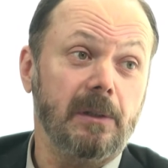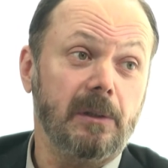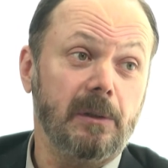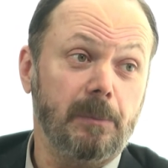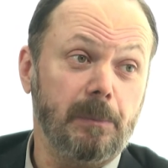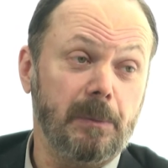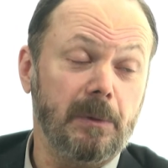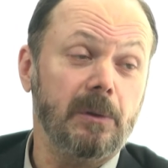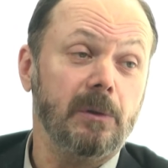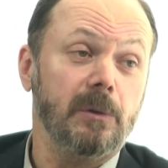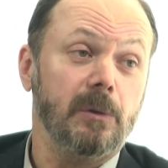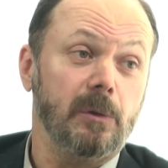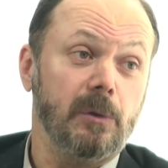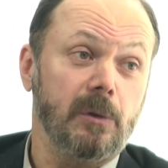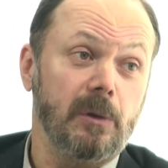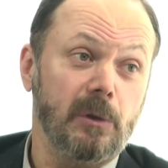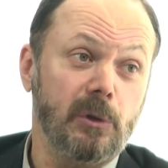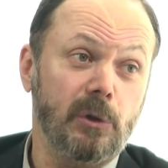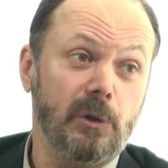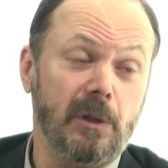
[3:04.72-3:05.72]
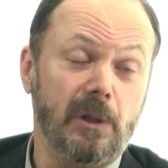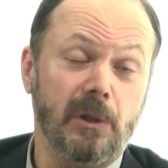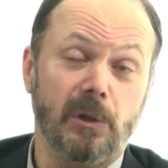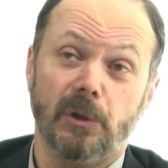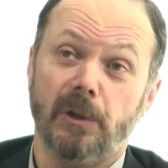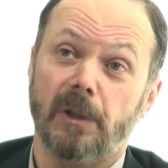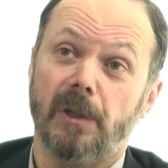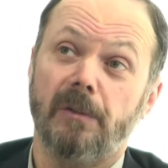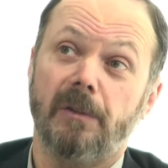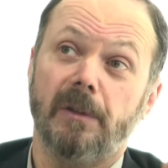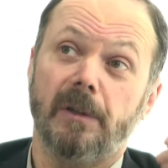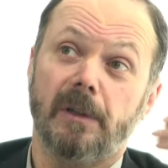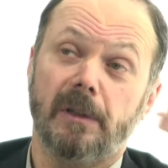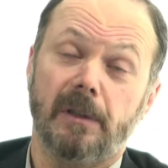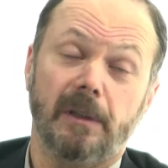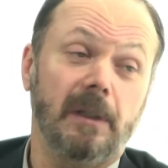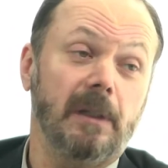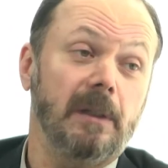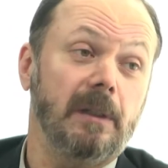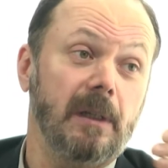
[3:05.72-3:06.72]
с 500 начиная человек
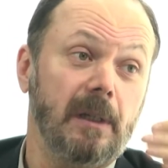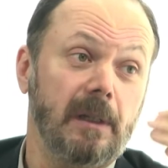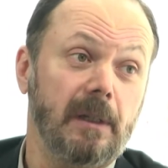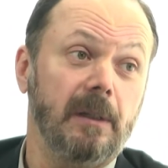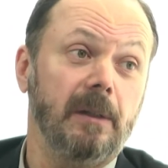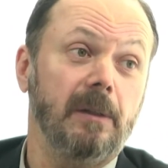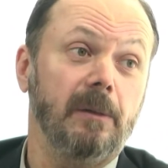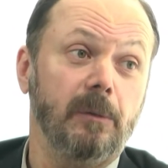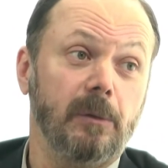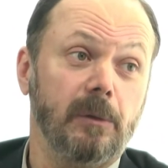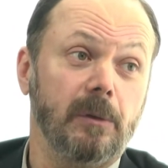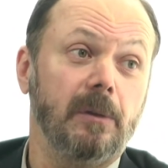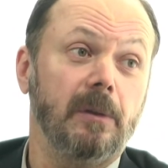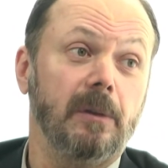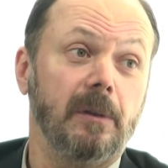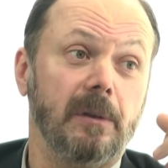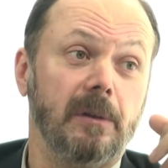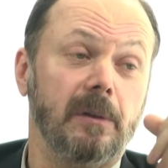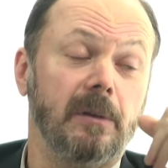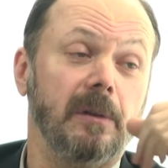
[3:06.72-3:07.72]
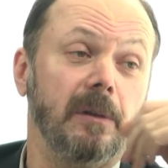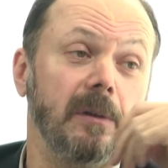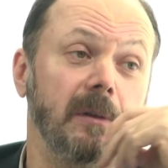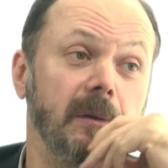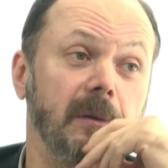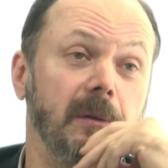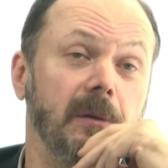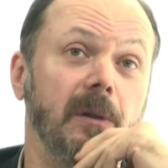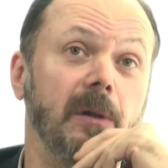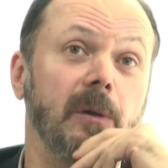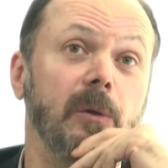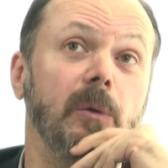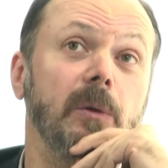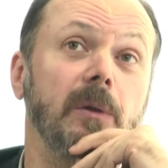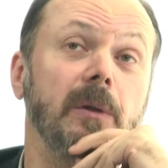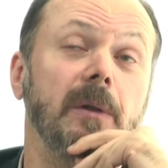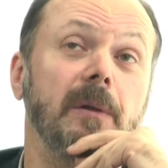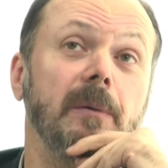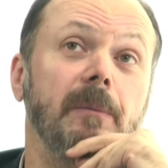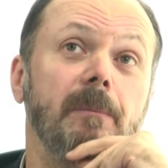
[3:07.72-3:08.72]
и так далее. Вот эти
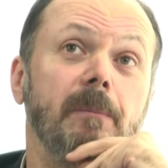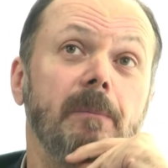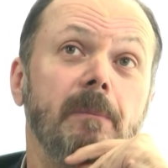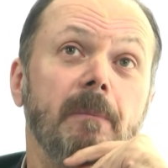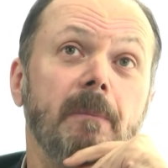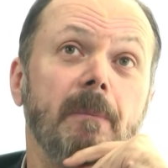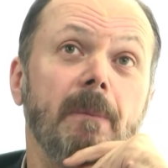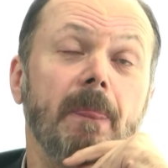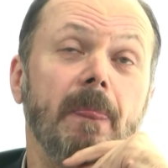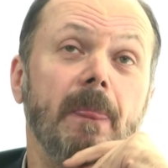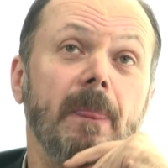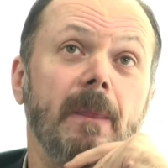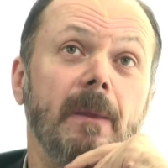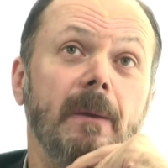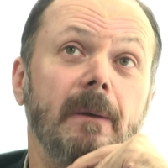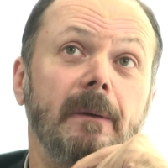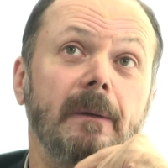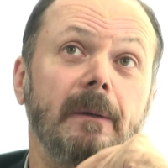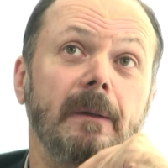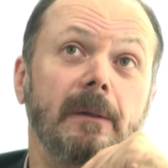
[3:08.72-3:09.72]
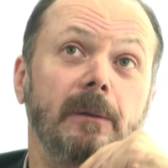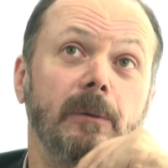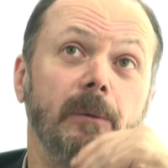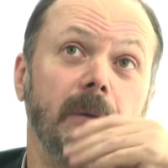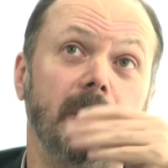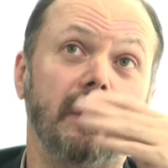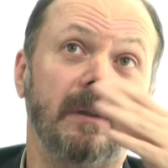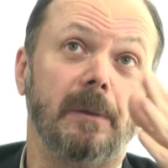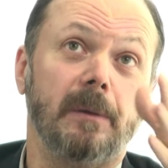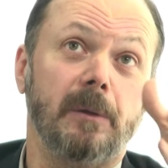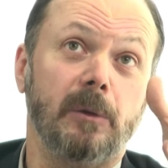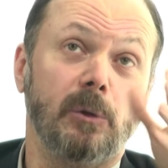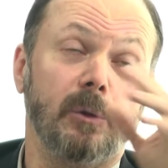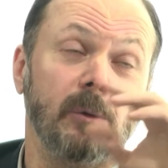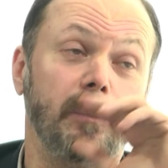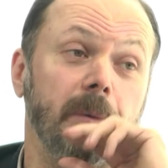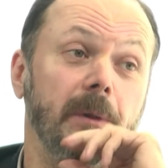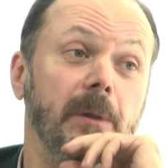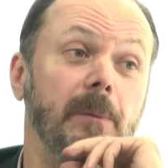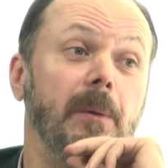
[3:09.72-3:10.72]
законы, которые
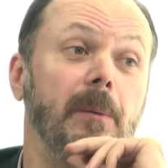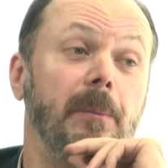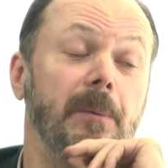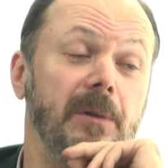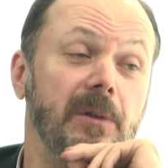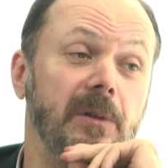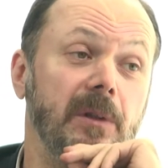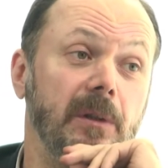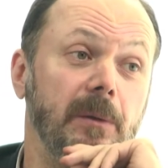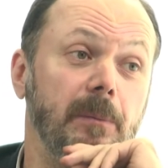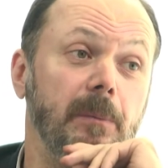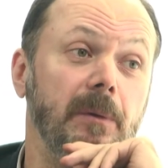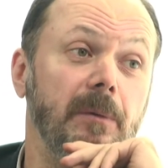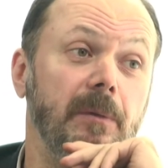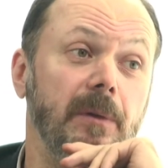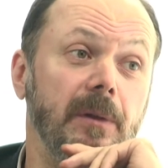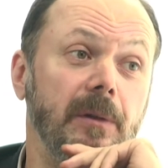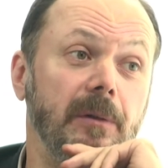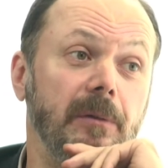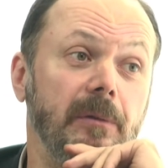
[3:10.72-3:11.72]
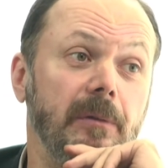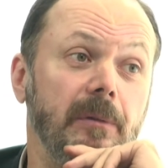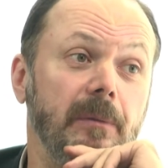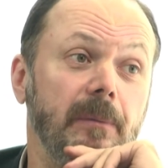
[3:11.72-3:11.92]
еще принимал президент Медведев.